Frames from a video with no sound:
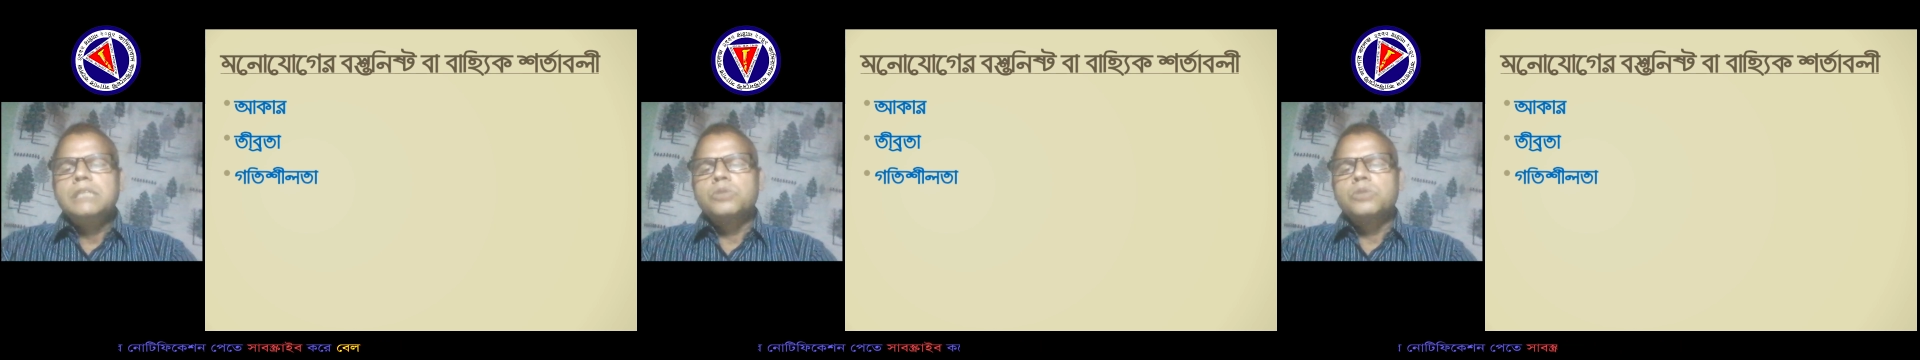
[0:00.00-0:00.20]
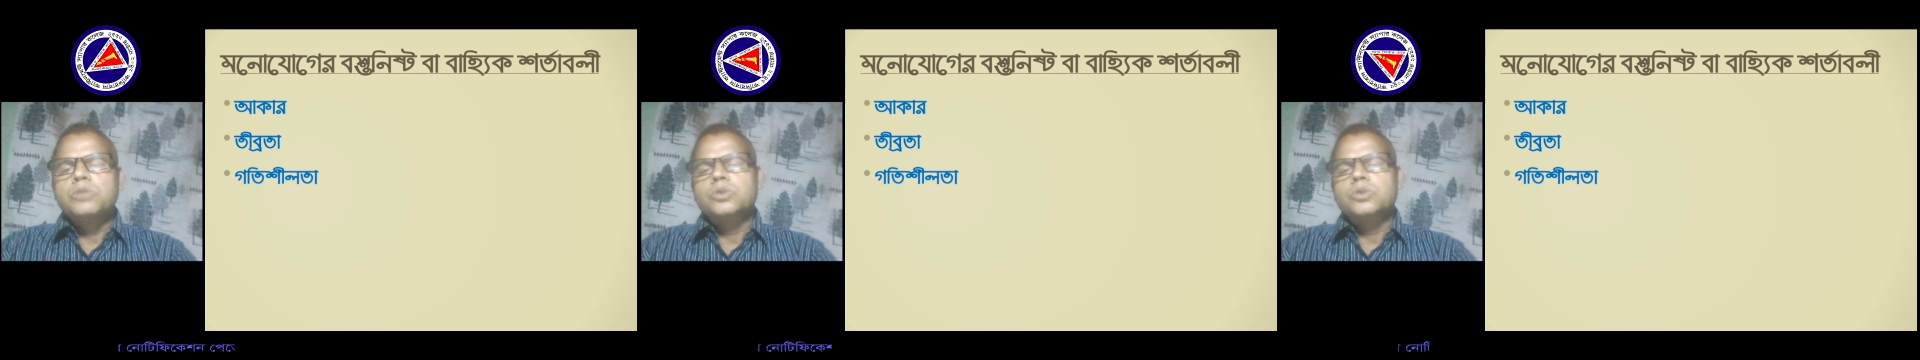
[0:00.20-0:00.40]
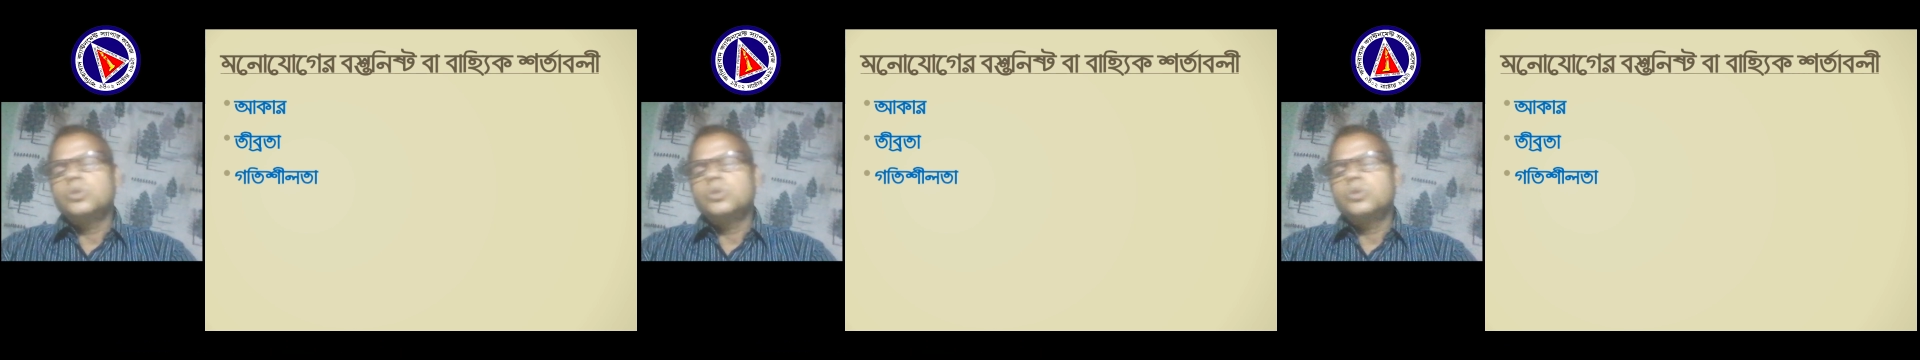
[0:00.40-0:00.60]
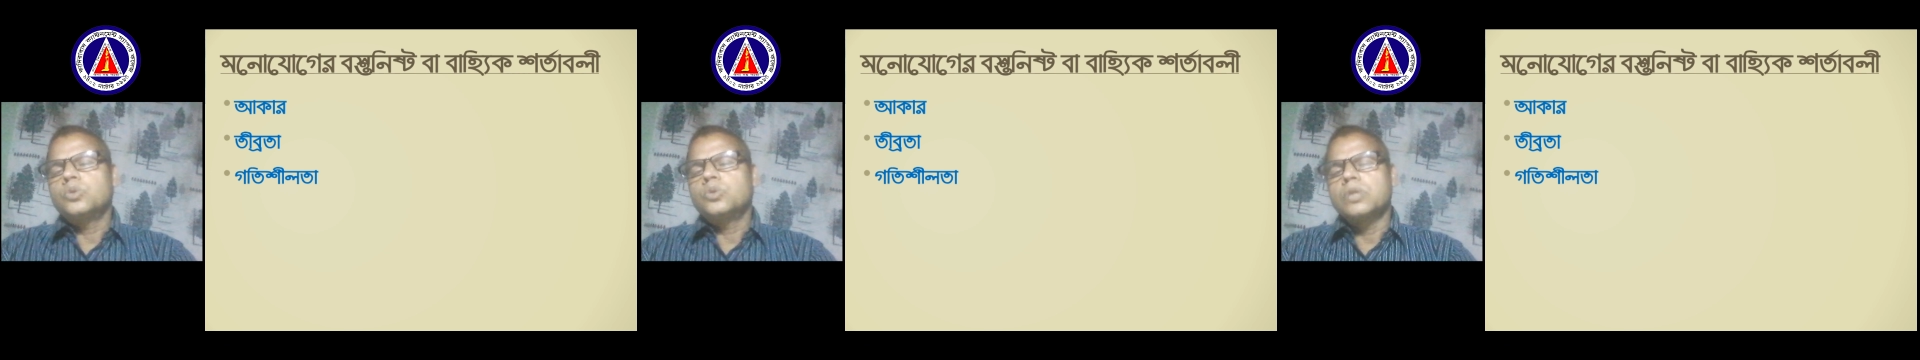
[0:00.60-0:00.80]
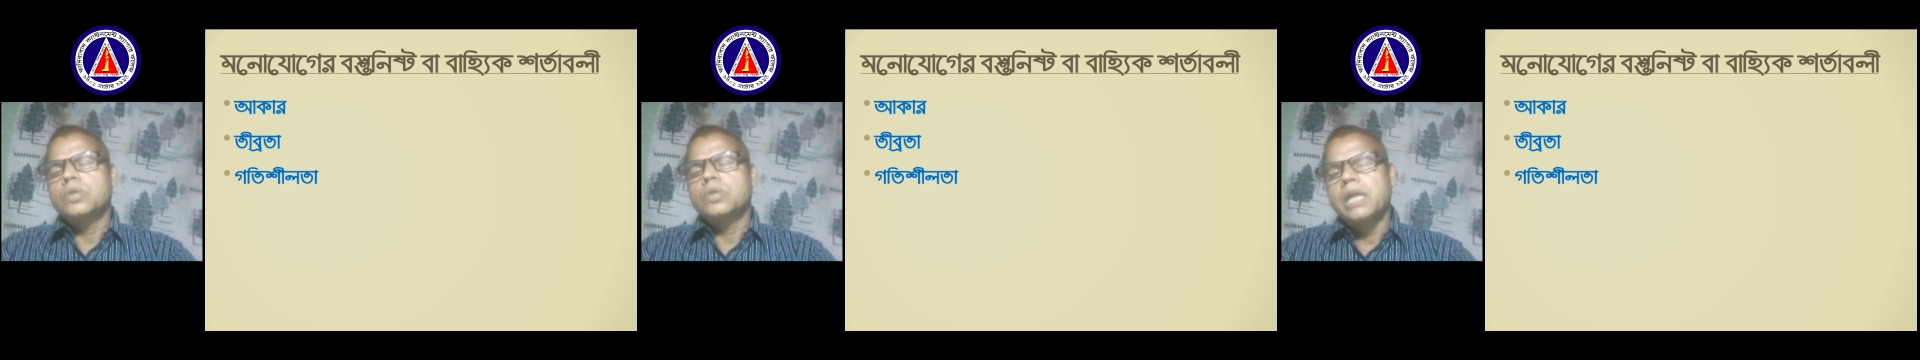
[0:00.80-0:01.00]
বস্তুর
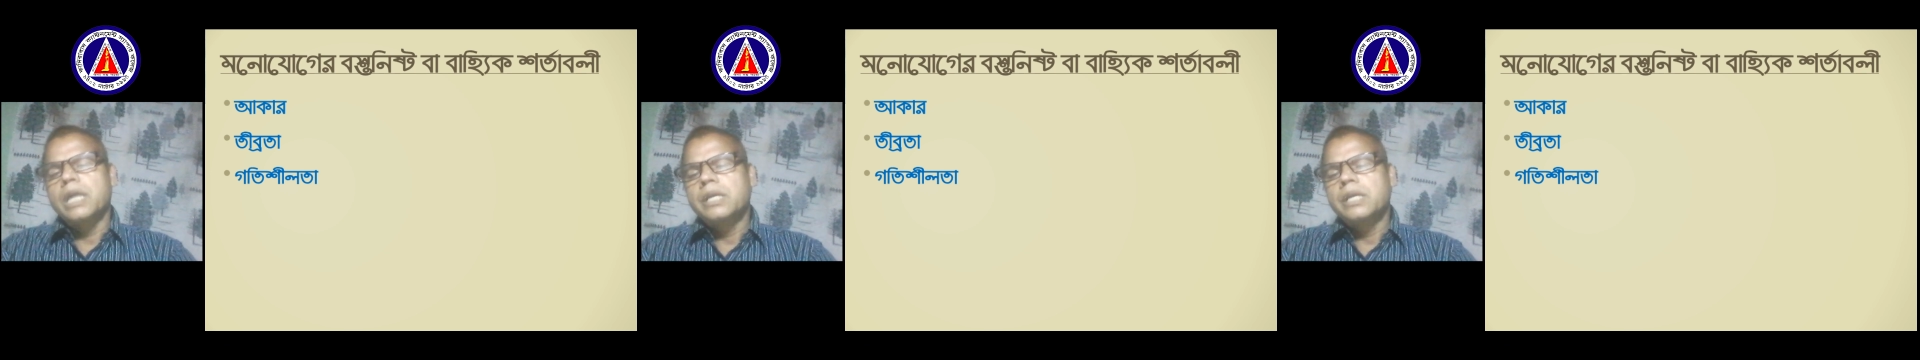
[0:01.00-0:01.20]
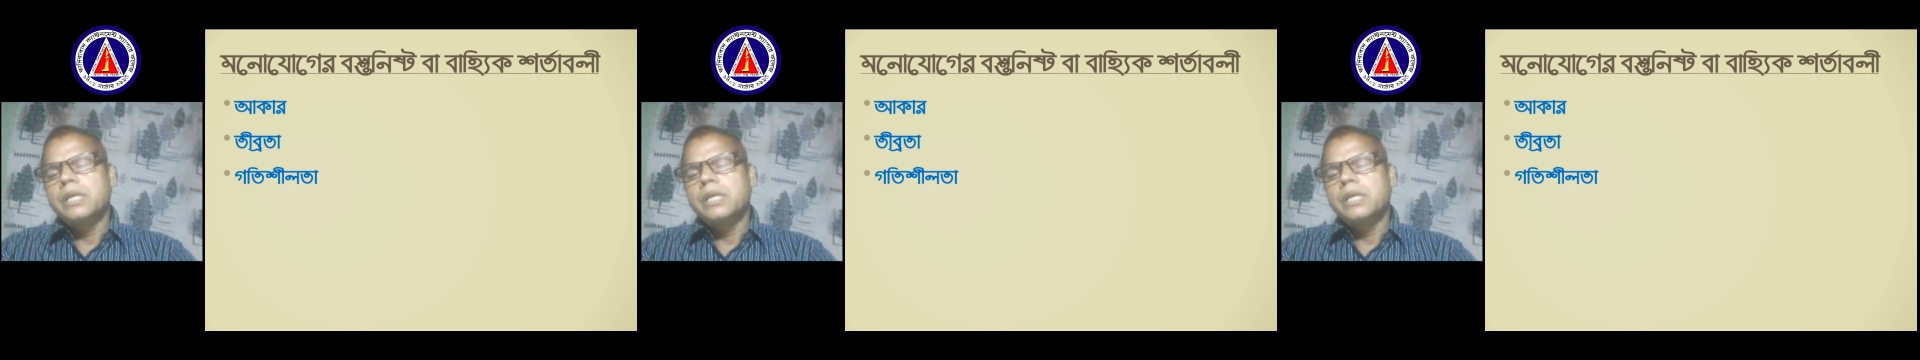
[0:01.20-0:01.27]
তুলনায়